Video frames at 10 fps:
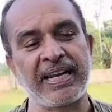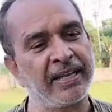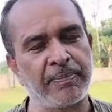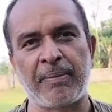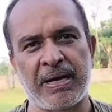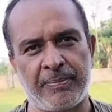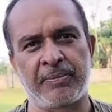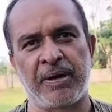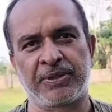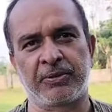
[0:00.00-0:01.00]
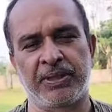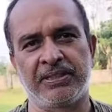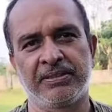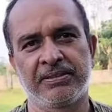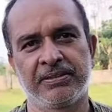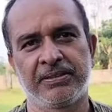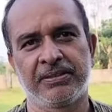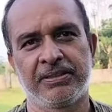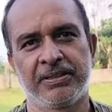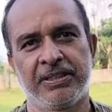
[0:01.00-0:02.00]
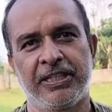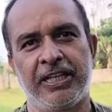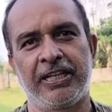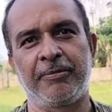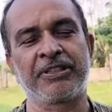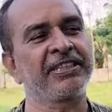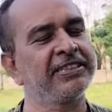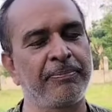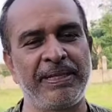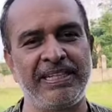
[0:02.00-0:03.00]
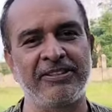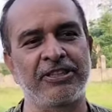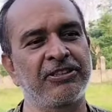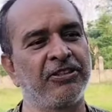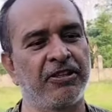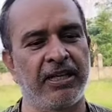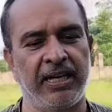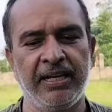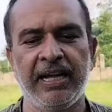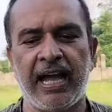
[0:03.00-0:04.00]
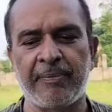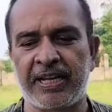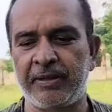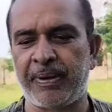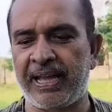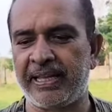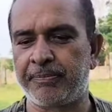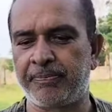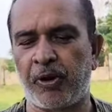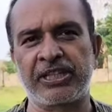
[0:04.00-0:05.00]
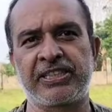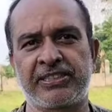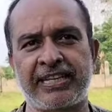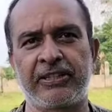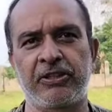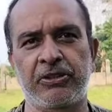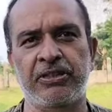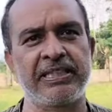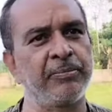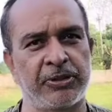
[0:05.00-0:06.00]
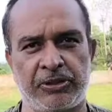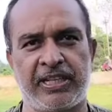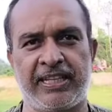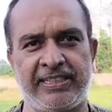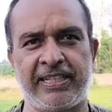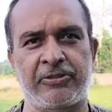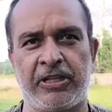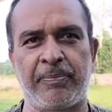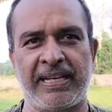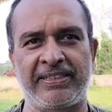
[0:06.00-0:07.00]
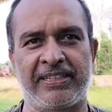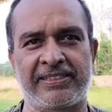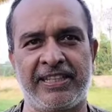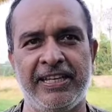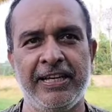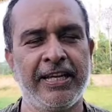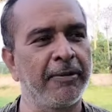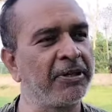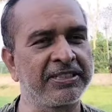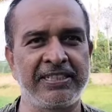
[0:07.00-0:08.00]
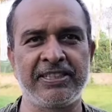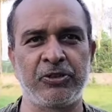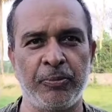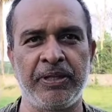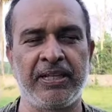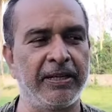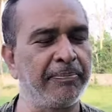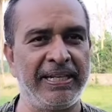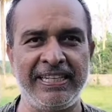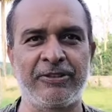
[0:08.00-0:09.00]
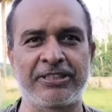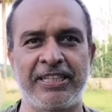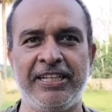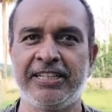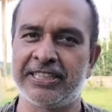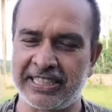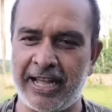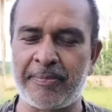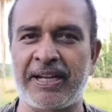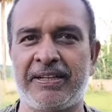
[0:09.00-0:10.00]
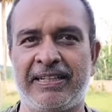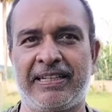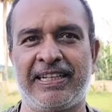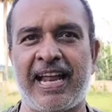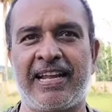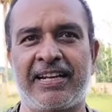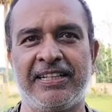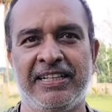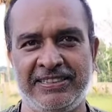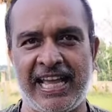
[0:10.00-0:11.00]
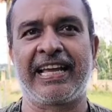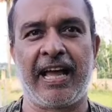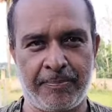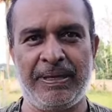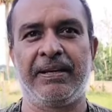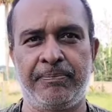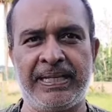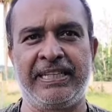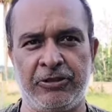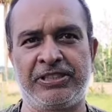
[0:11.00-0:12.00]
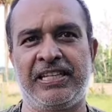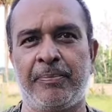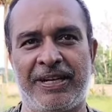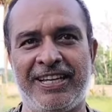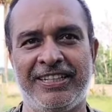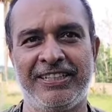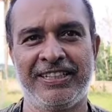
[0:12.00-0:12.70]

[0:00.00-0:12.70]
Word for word: মানে এর বাবা আমার মামাতো ভাই তো এবং সে যে বিল্ডিং করছে আমার এই ভাই ফরেস্টে চাকরি করতো তিন বছর আগে রিটায়ার করে বাড়িতে আসছে এবং সে যে জমি বিল্ডিং করছে সেটা আমার নানার জায়গা বিক্রি করছি আমরা